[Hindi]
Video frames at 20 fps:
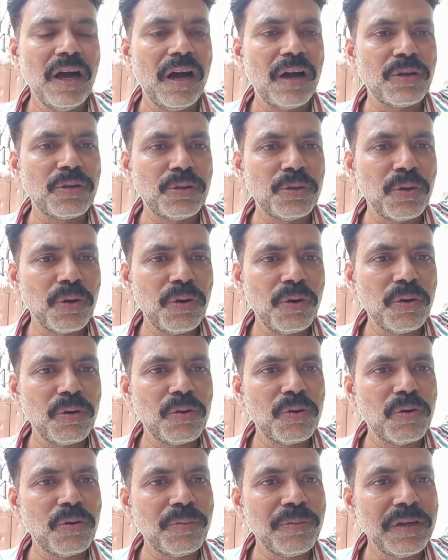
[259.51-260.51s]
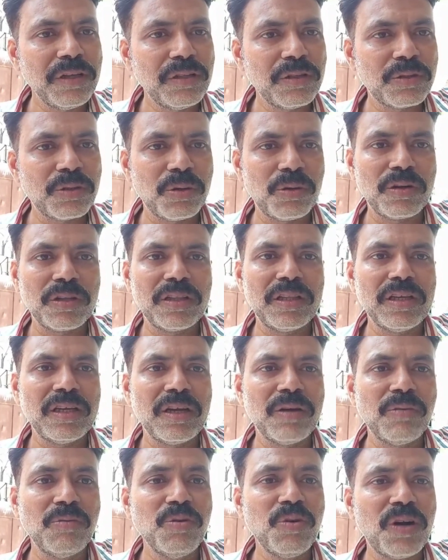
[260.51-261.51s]
और जो लोग उम्मीद छोड़ते
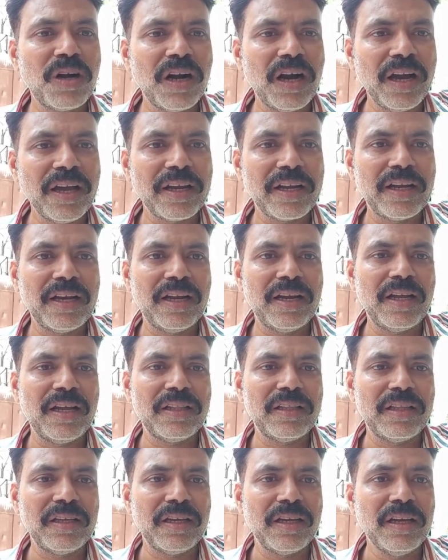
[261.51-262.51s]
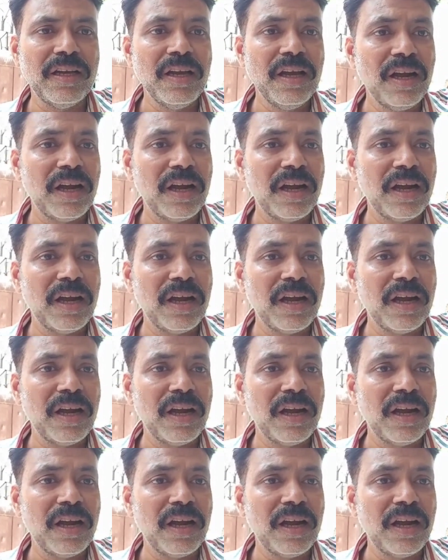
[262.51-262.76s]
हैं वो कायर कहलाते हैं